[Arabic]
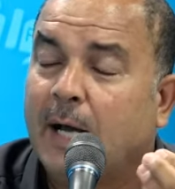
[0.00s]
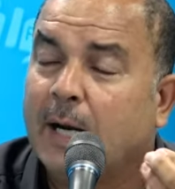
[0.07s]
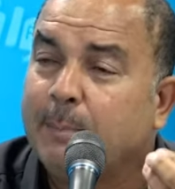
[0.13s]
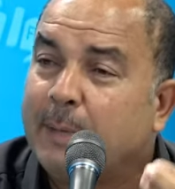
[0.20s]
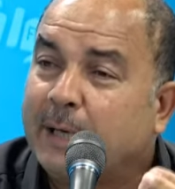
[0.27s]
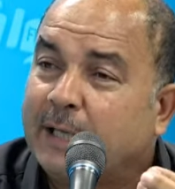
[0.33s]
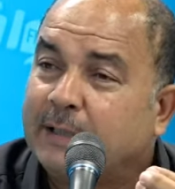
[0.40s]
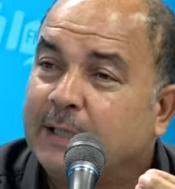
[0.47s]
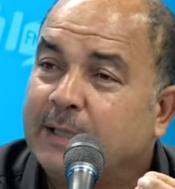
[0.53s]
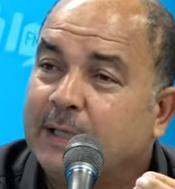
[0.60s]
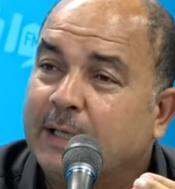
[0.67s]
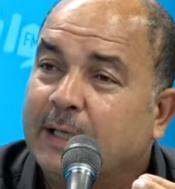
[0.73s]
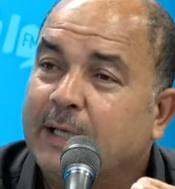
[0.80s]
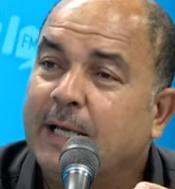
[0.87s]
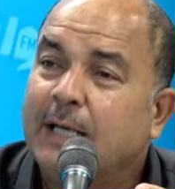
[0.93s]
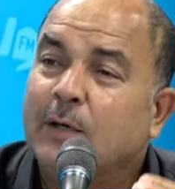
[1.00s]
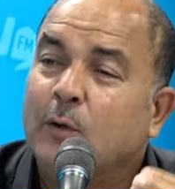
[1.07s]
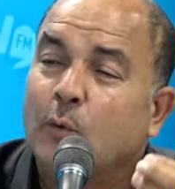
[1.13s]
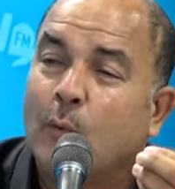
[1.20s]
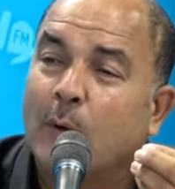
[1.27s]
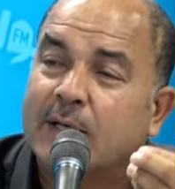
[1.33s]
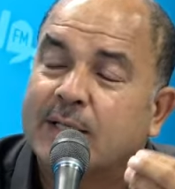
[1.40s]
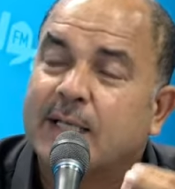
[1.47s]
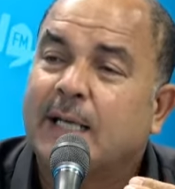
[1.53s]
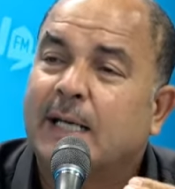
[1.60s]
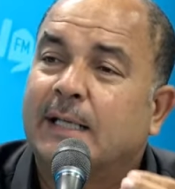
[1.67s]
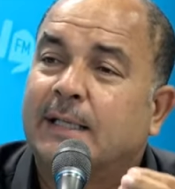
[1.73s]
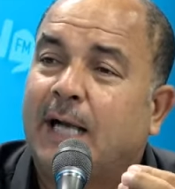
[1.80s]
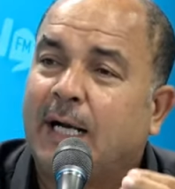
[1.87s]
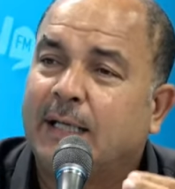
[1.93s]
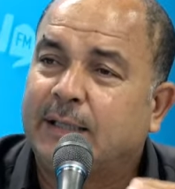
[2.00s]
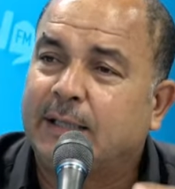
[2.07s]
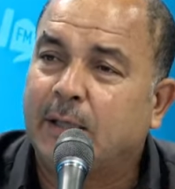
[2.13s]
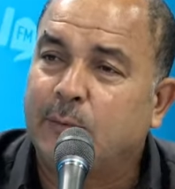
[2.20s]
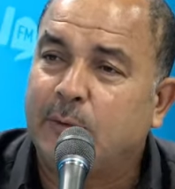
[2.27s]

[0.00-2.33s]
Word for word: أربكت هذا الكيان وصارت حتى